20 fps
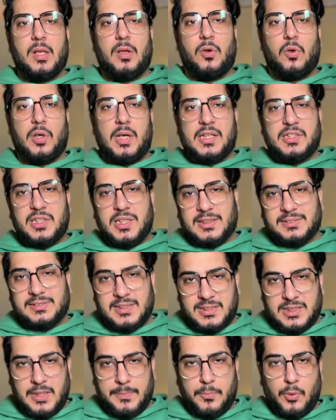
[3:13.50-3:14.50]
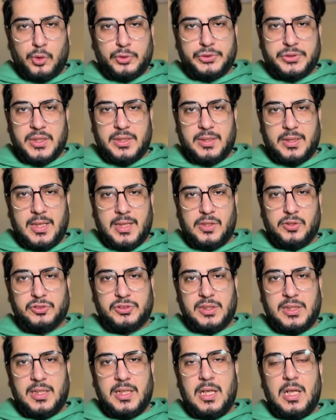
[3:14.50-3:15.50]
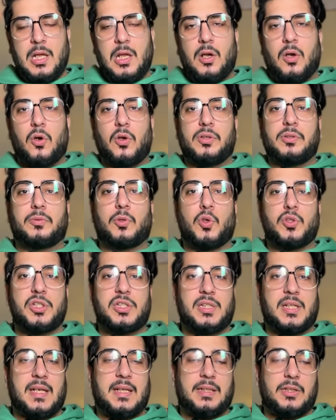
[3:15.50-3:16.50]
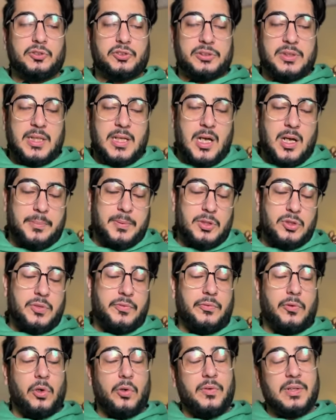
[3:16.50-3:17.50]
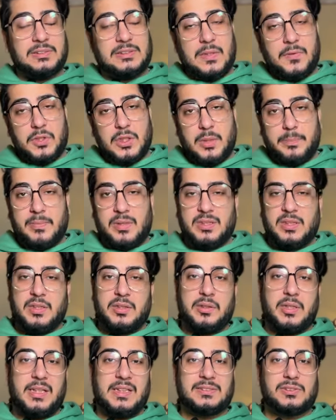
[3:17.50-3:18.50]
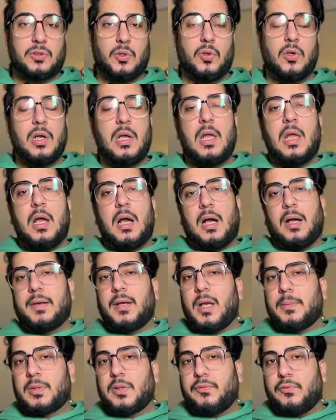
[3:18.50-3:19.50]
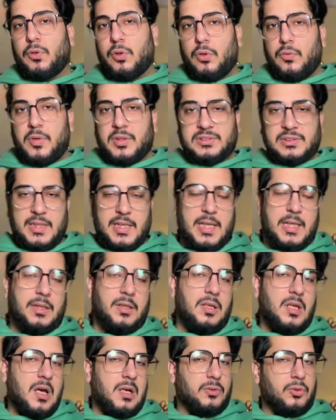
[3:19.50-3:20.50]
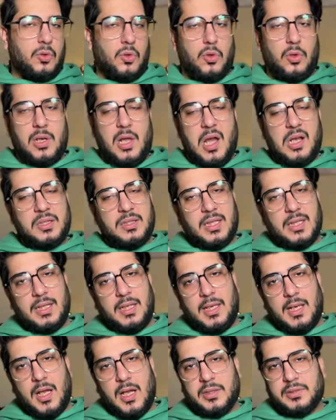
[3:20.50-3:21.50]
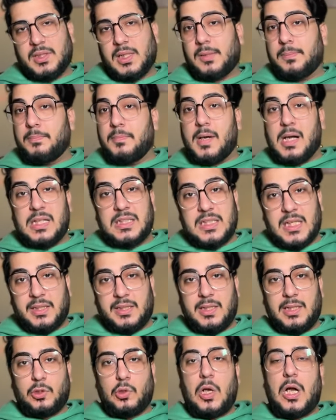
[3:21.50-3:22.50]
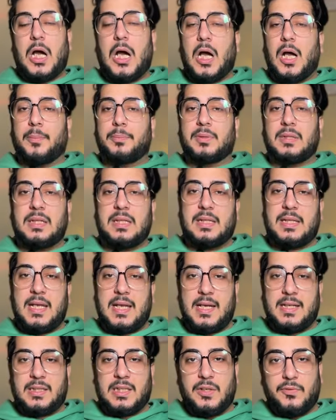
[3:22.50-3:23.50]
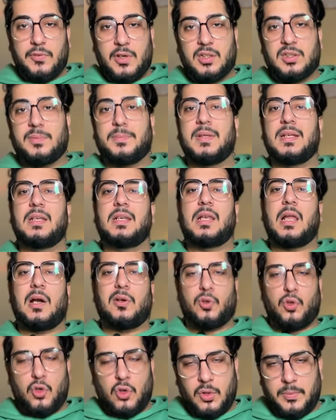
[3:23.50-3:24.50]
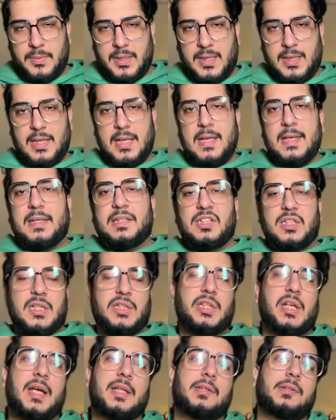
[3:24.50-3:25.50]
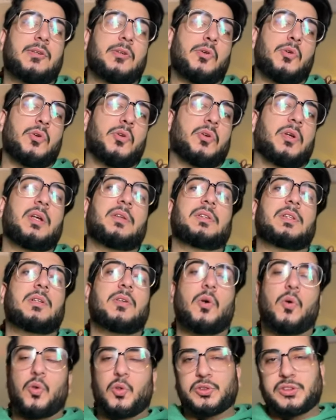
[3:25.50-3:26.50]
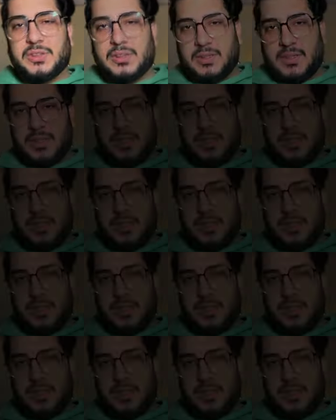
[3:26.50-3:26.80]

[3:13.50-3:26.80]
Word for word: और अच्छी से अच्छी पोस्टिंग करें उसकी और कोशिश करें कि उसके आपके जो फॉलोअर्स हैं वो दिन ब दिन इंक्रीज़ हो अगर आपके फॉलोअर्स एक लाख दो लाख तीन लाख तक बढ़ जाते हैं तो आपकी कैट की वर्थ भी लाखों में या शायद करोड़ों के अंदर हो सकती